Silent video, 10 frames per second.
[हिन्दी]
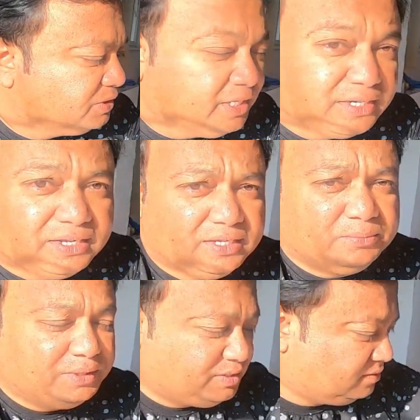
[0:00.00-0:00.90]
ठीक लगा
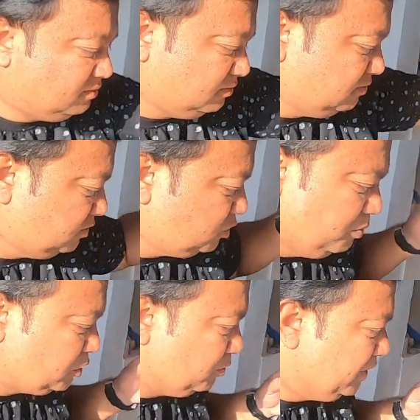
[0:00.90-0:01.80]
बट
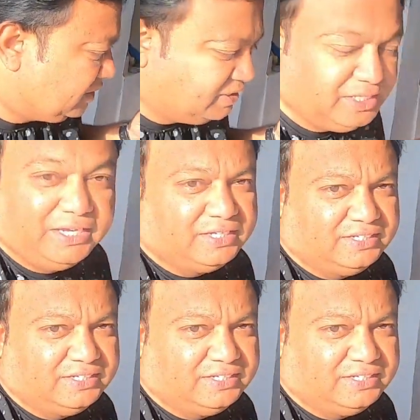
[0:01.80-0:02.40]
सुबह सुबह इतना जाएगा